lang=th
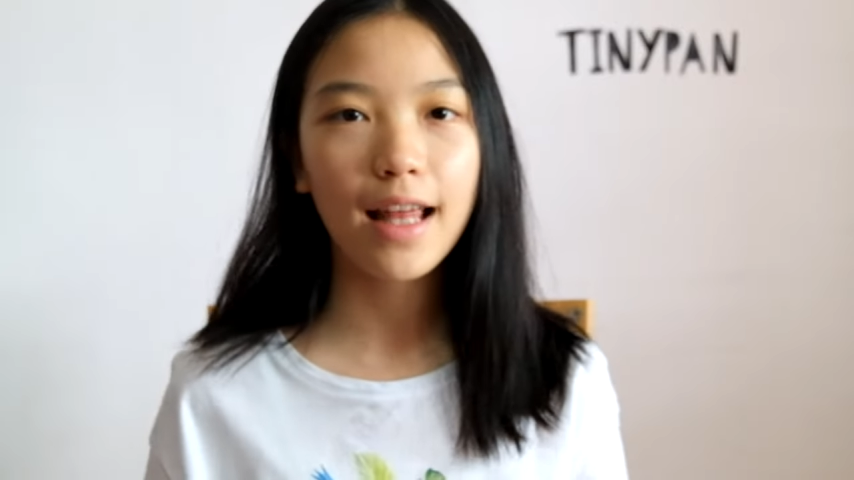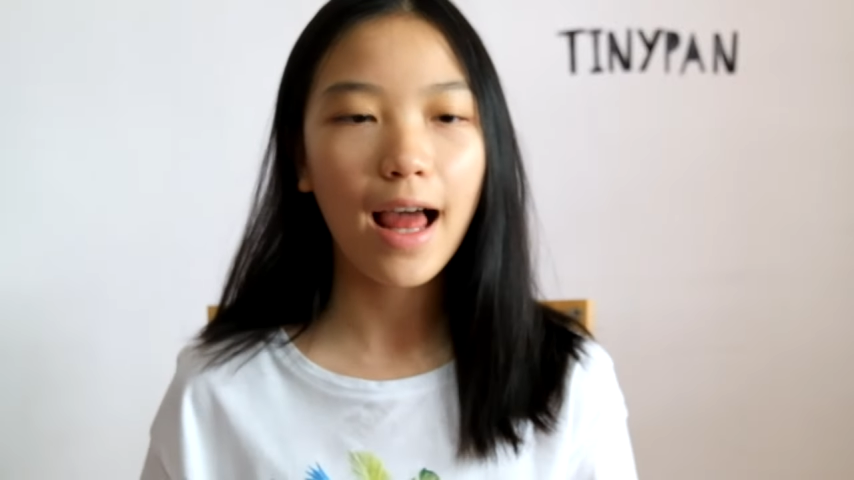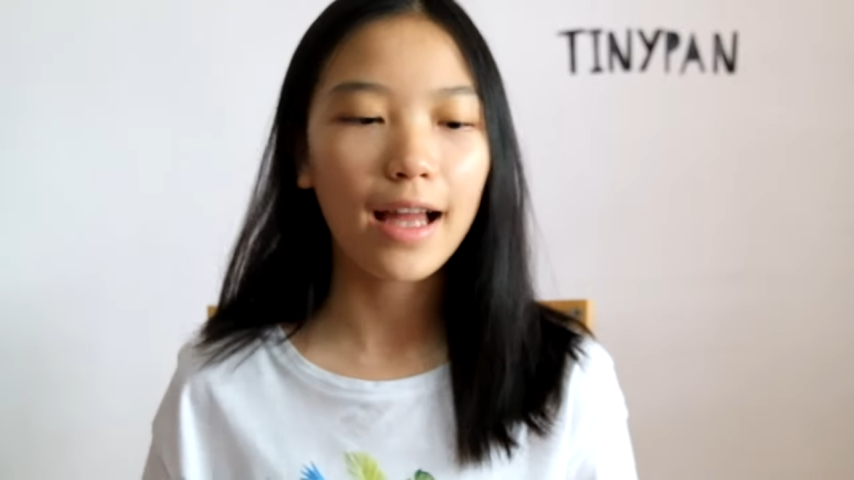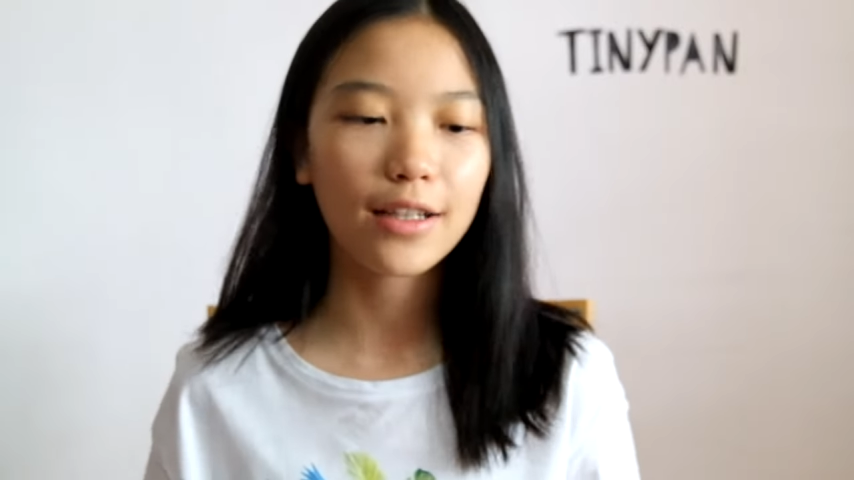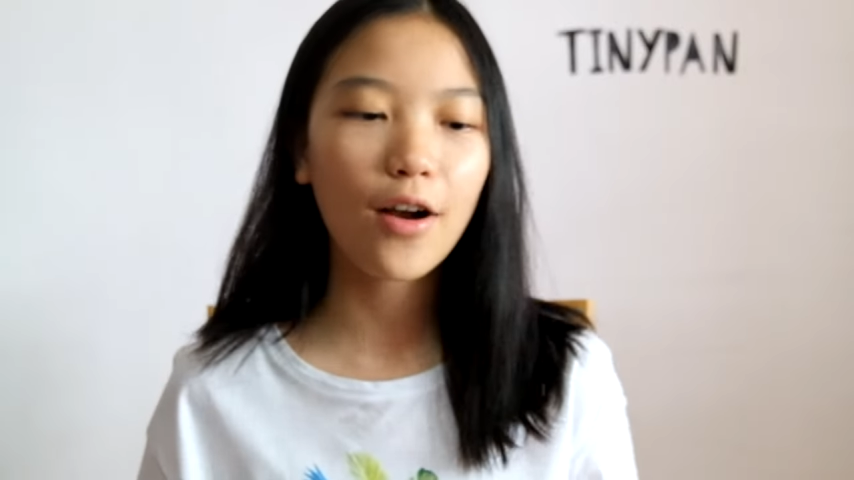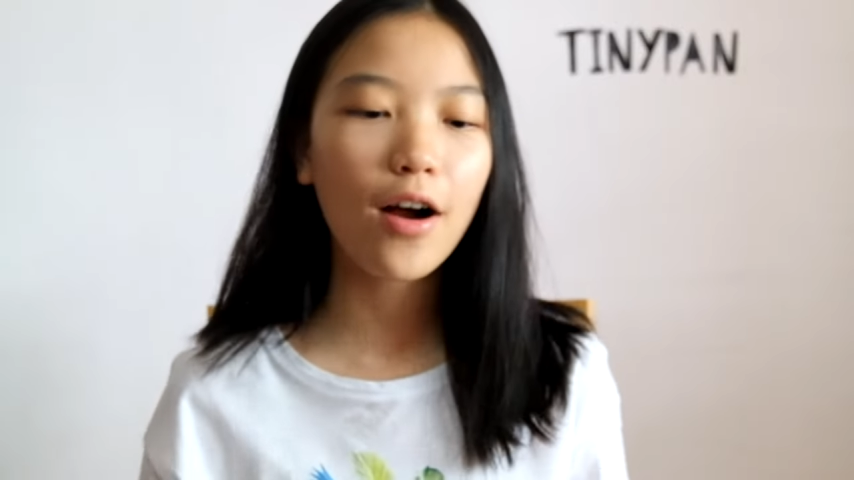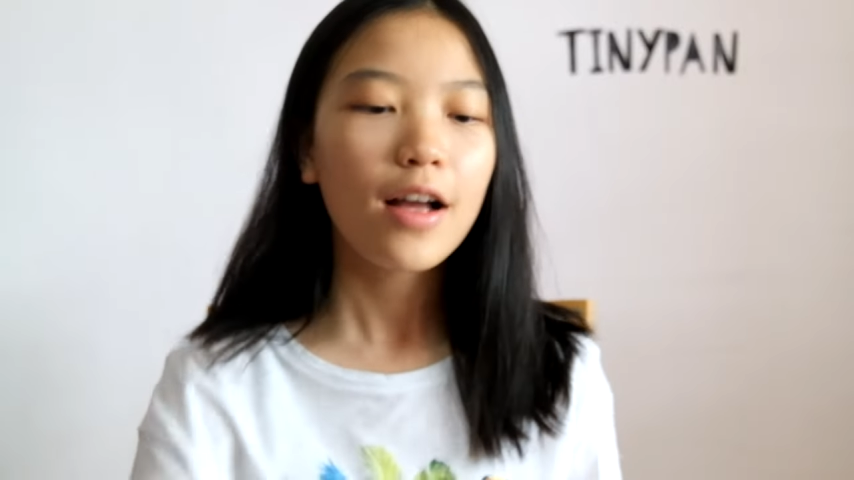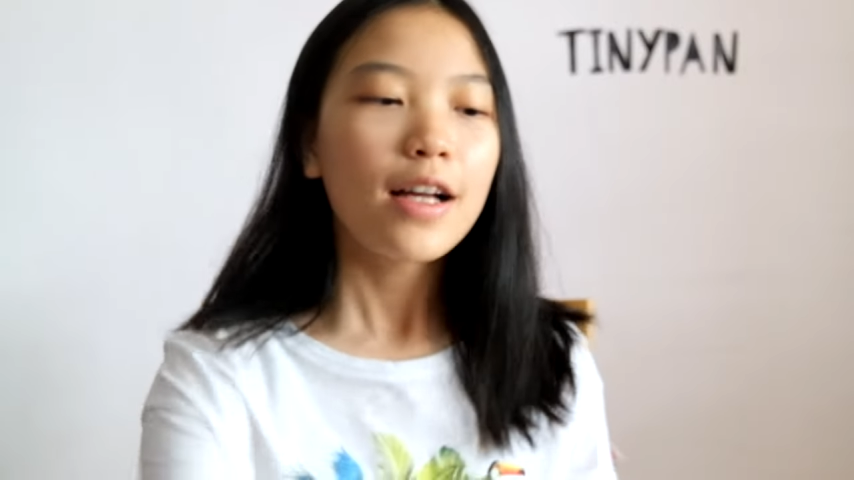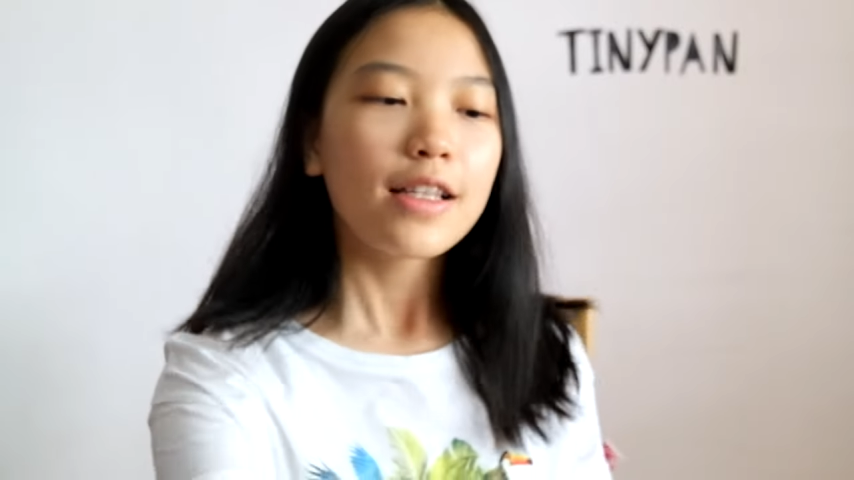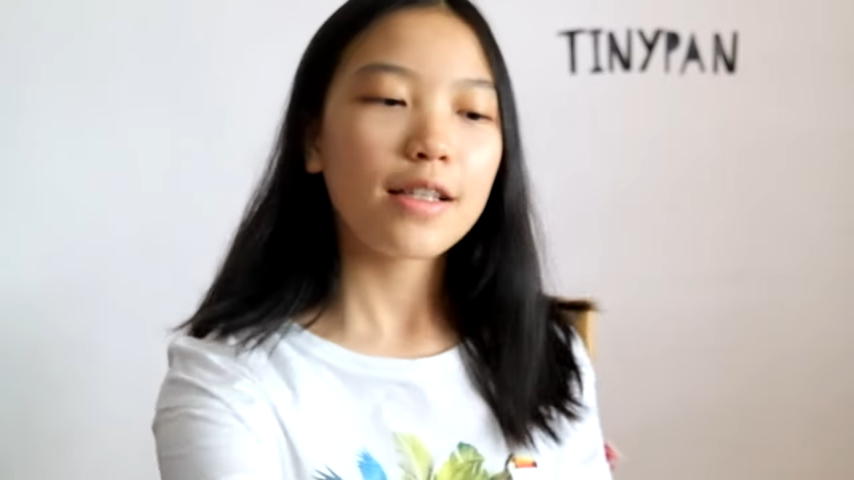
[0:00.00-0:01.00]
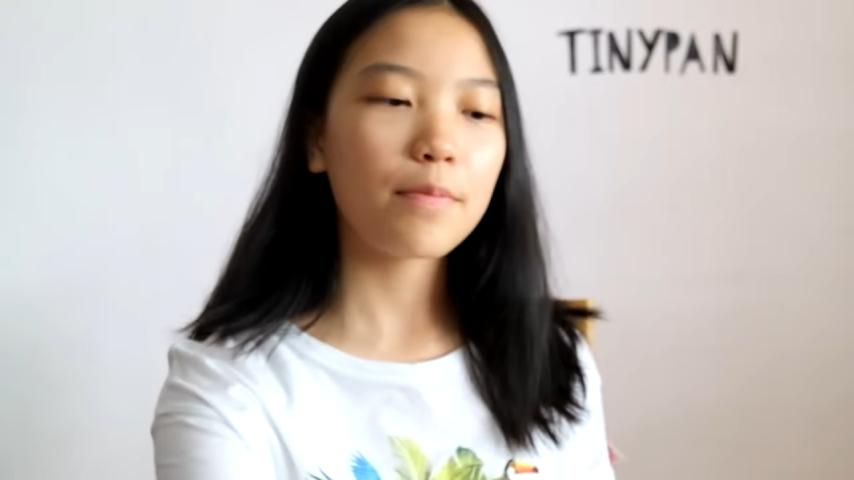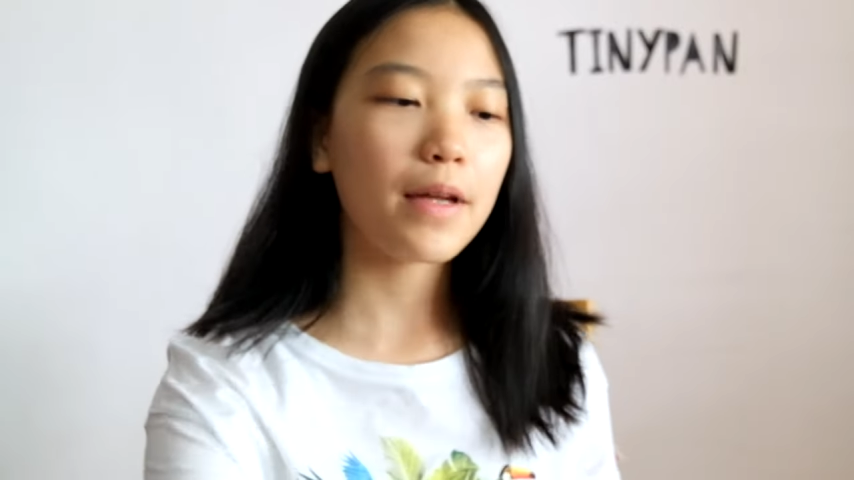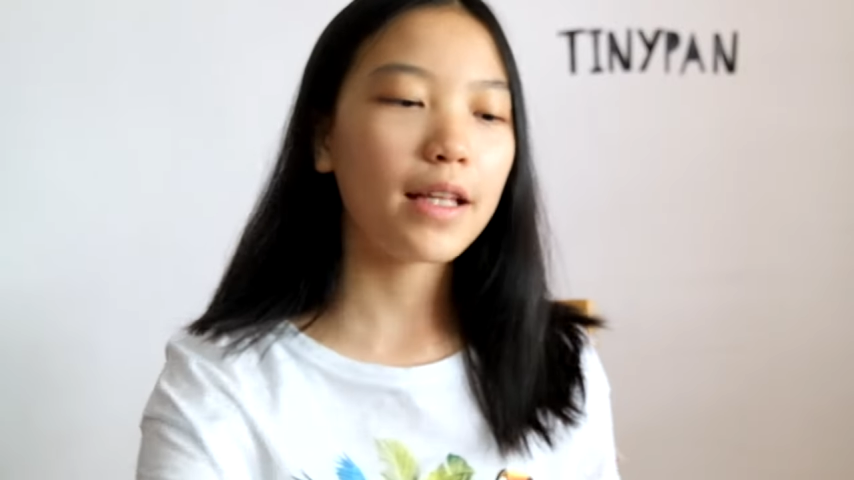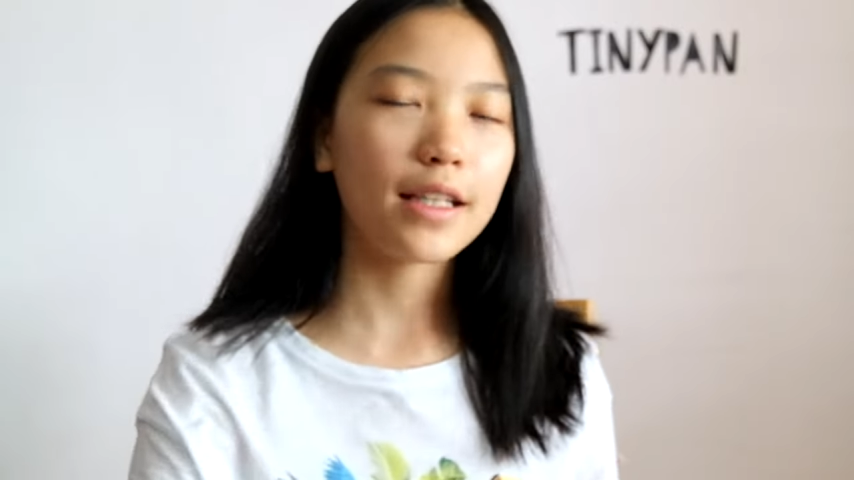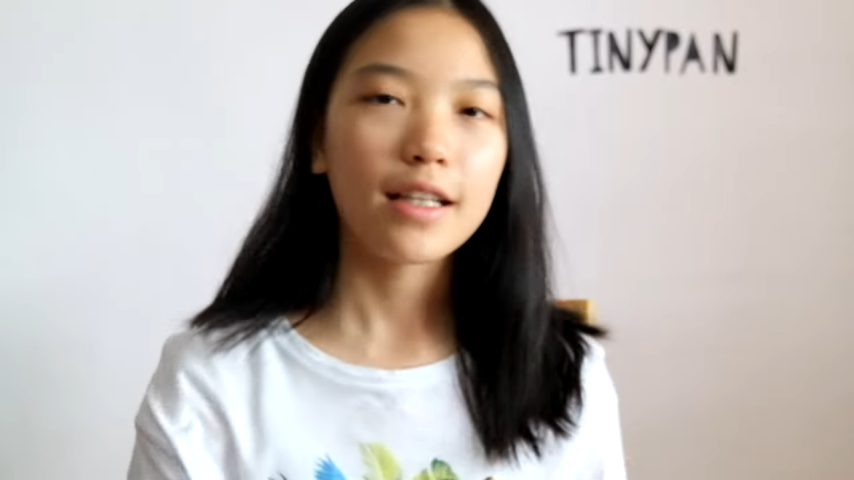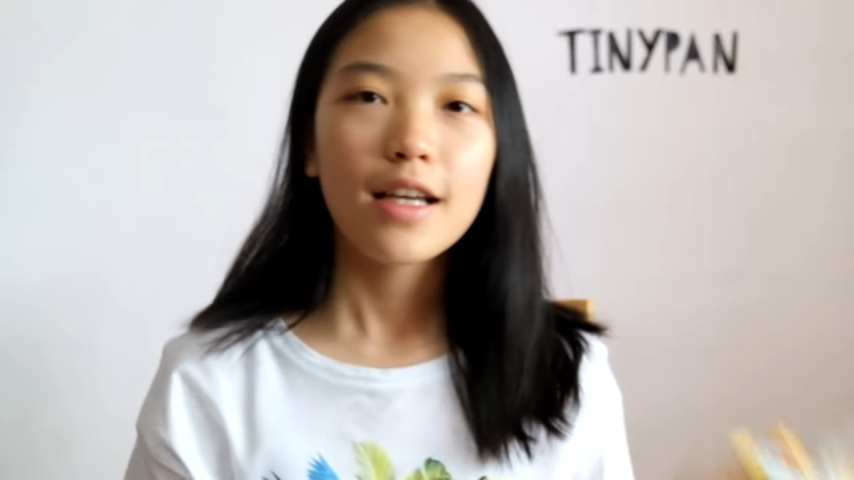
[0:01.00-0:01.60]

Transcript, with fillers: ตลาดก็จะเป็น